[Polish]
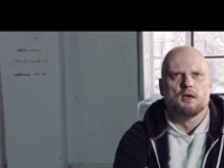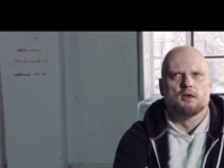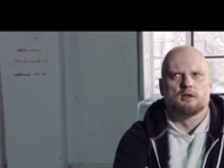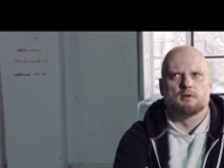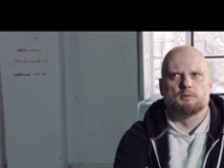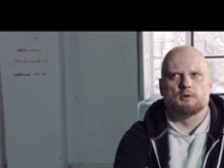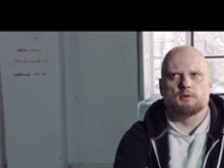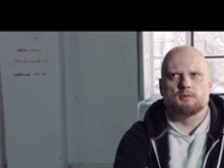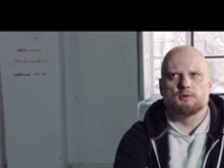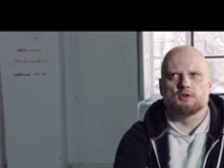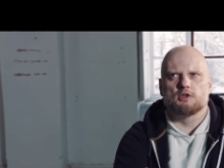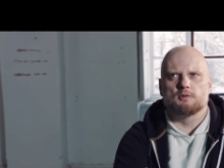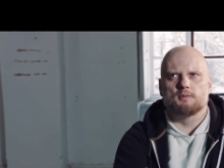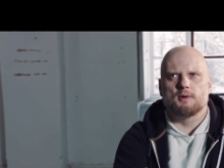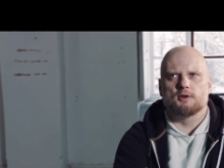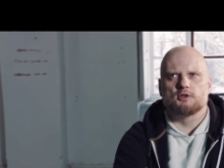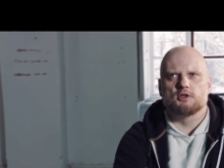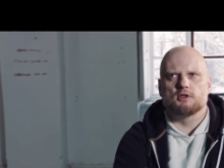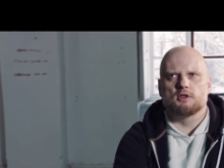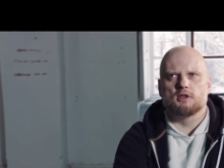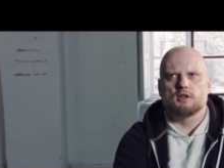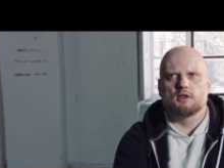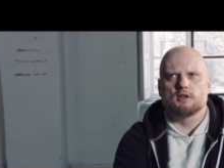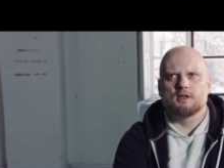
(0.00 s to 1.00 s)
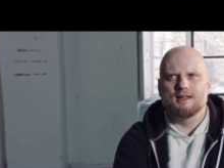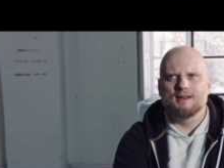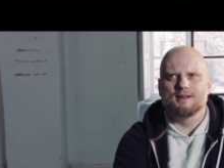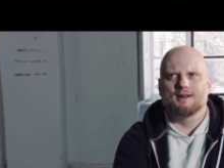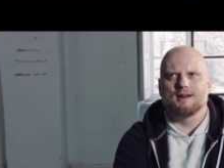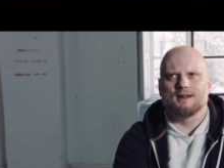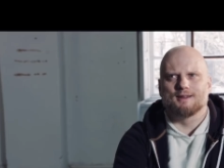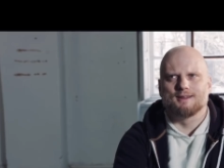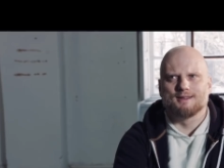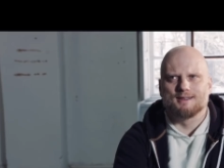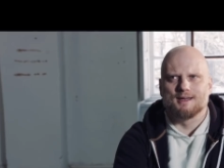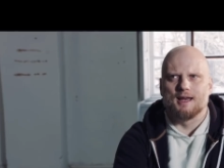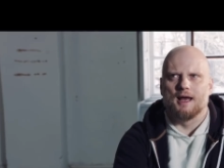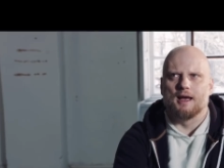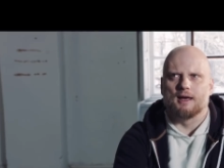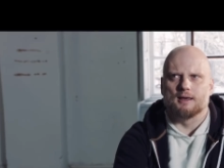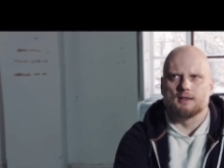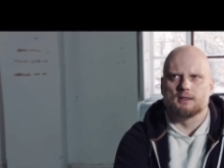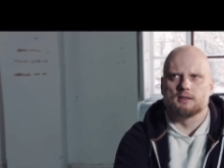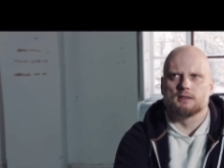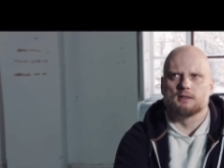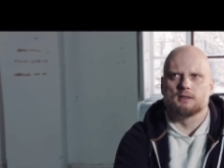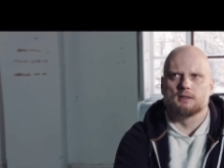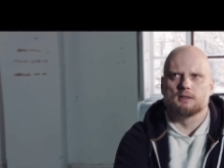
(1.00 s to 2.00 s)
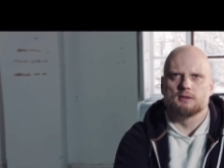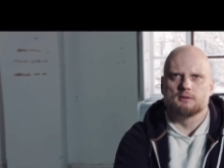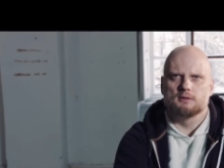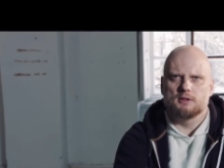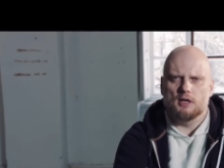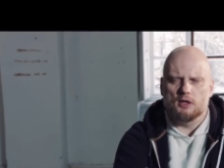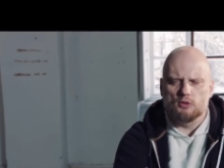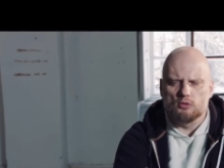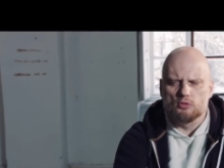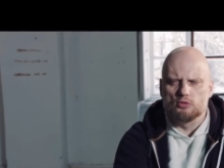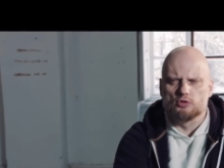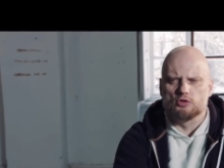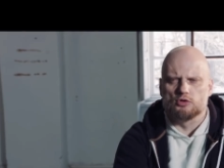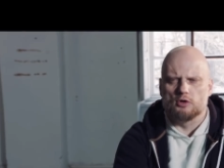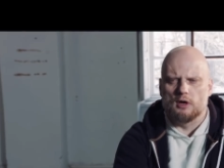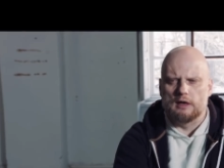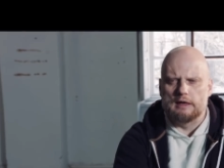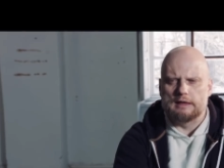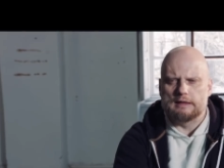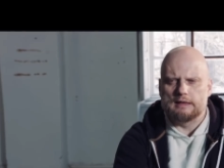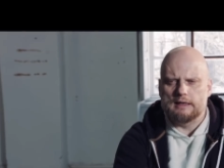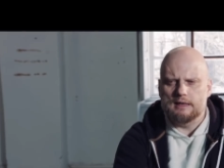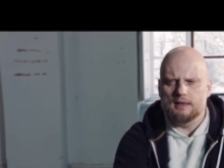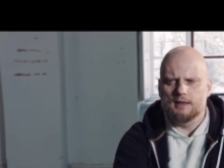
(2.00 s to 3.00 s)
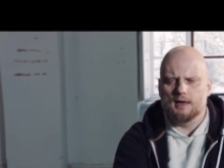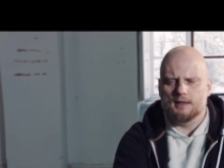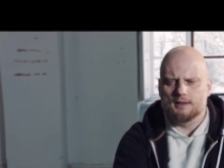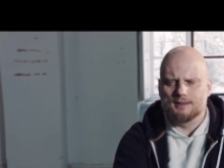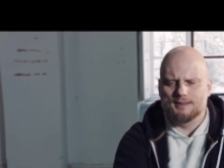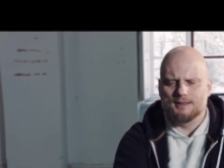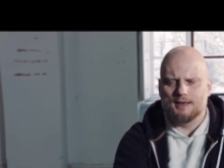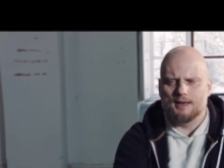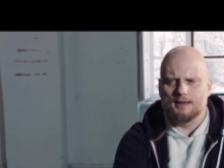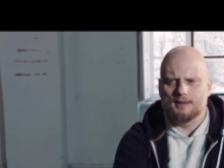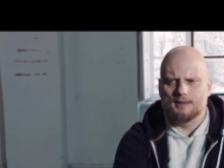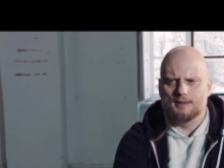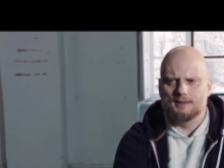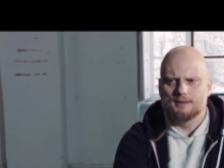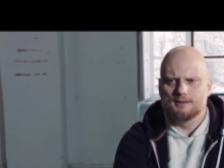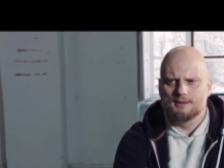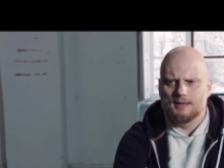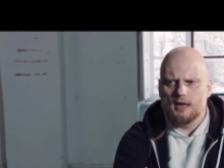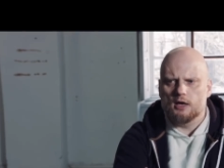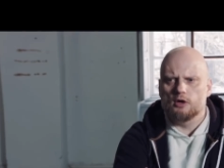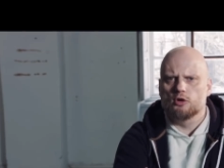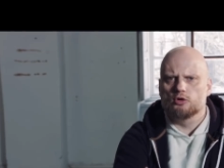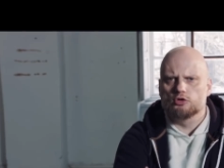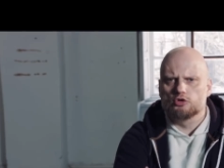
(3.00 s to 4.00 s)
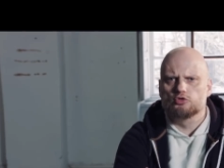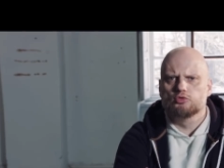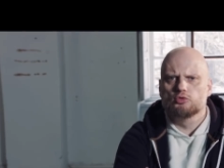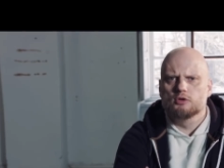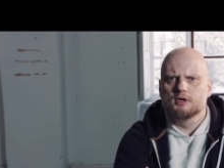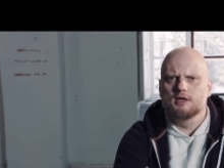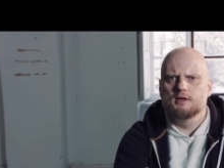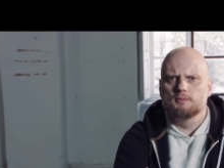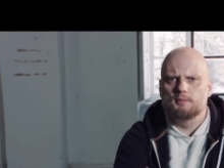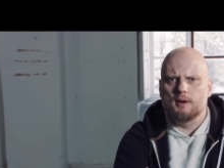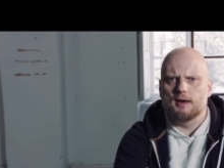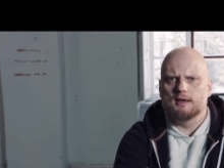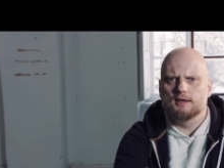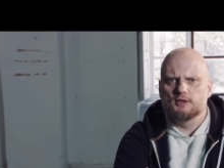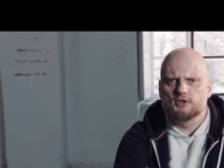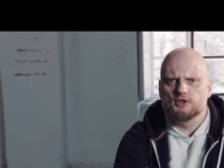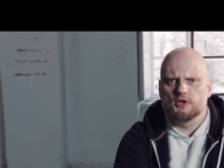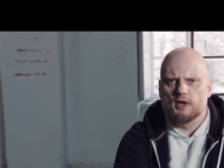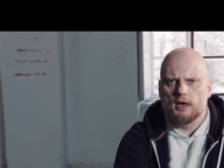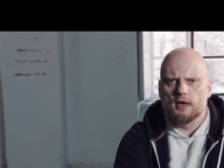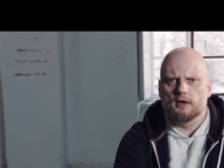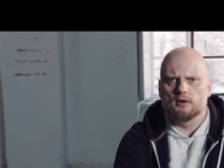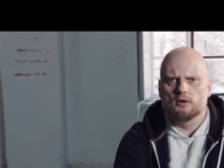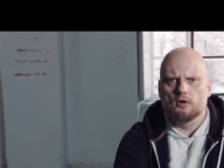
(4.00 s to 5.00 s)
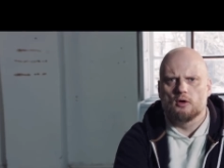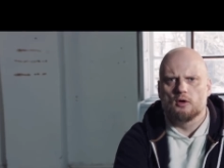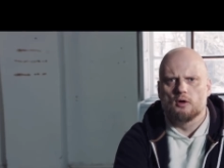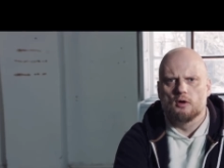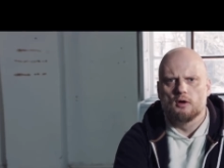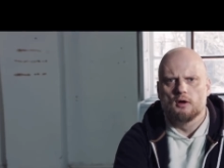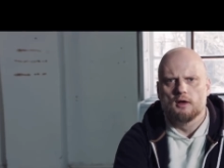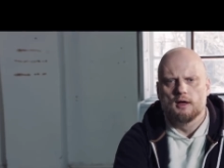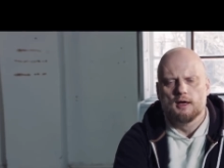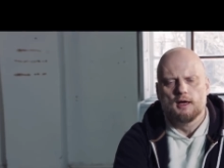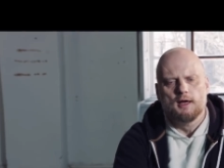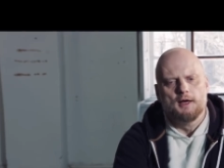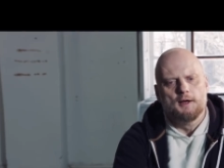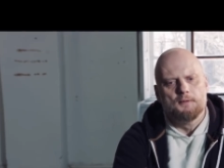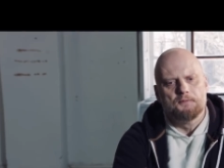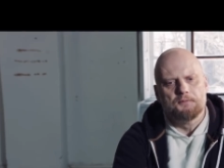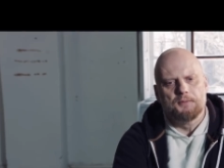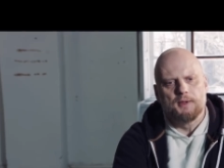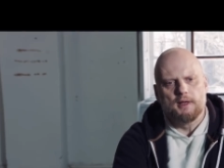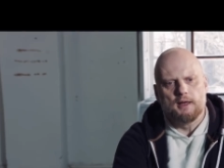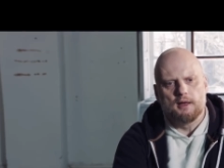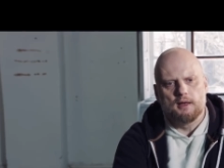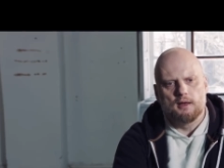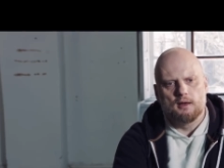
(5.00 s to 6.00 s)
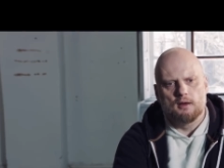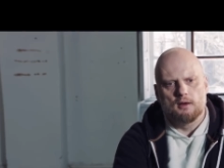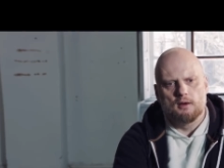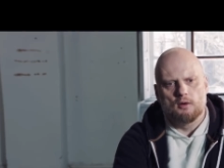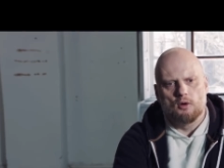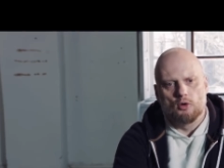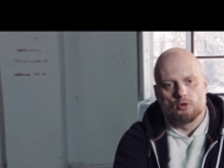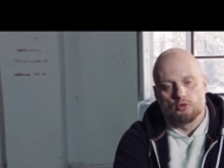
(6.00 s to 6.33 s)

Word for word: Żebyśmy zobaczyli kilka cech, nie dużo, ale kilka cech tego sługi pańskiego, e,